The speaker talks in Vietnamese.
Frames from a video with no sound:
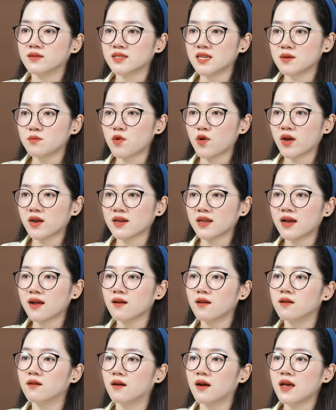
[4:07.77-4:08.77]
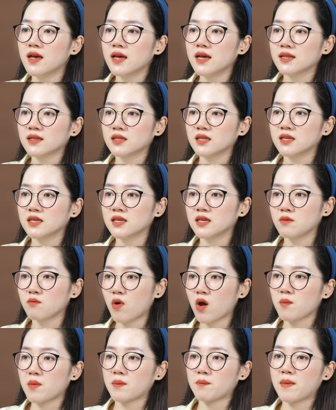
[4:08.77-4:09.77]
trên một căn gác lửng thì
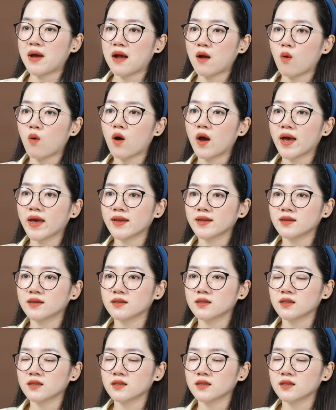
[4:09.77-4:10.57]
mọi mặt bằng của anh